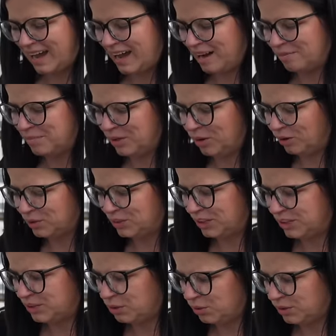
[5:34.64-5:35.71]
Aby
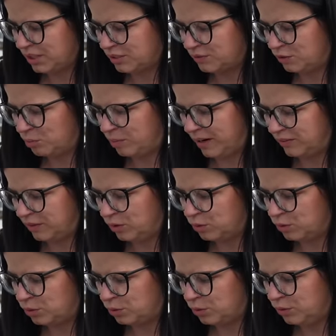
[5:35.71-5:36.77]
odnieść sukces w uprawie
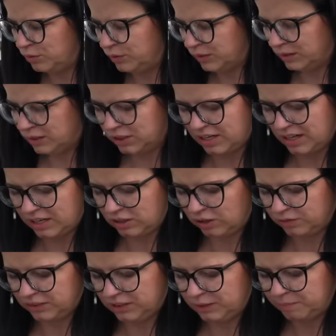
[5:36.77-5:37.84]
ogórków e,
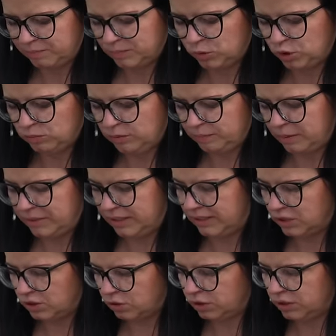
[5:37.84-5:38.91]
szklarniowych, musimy
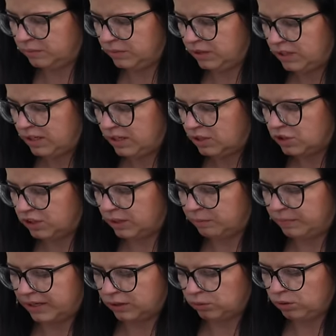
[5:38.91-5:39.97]
pamiętać o tym, że
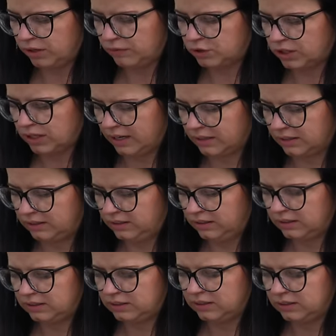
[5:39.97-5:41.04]
temperatura w szklarni,
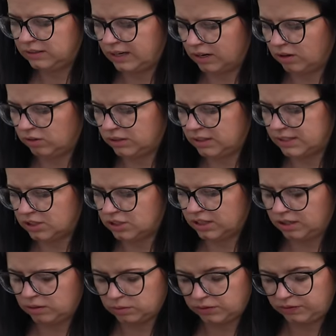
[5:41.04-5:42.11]
jak one
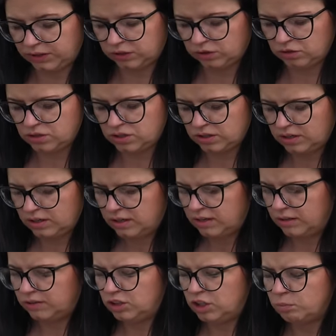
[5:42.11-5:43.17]
zaczynają kwitnąć,
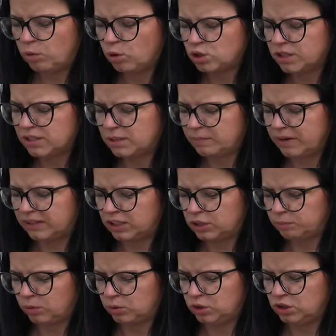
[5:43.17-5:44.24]
nie może
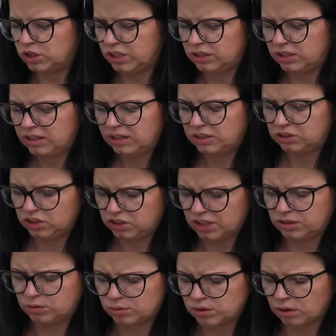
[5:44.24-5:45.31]
spadać poniżej
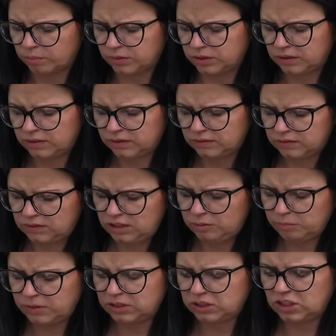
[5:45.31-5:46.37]
10 stopni.
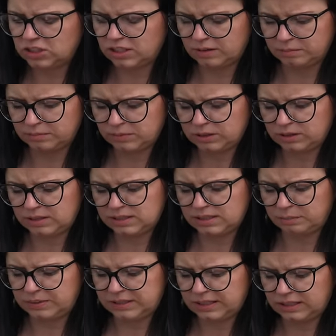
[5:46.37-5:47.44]
Niby gdzieś tam jest
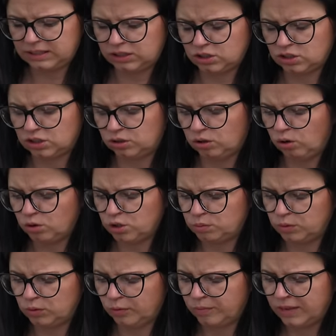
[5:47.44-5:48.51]
napisane też, że do
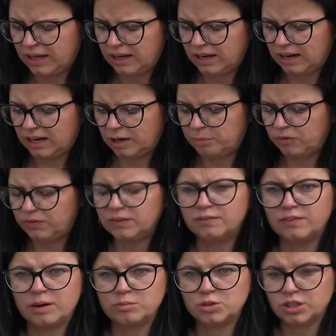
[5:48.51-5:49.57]
8, ale
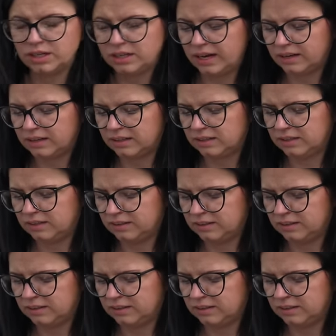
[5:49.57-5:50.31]
powiem Wam, że jak e,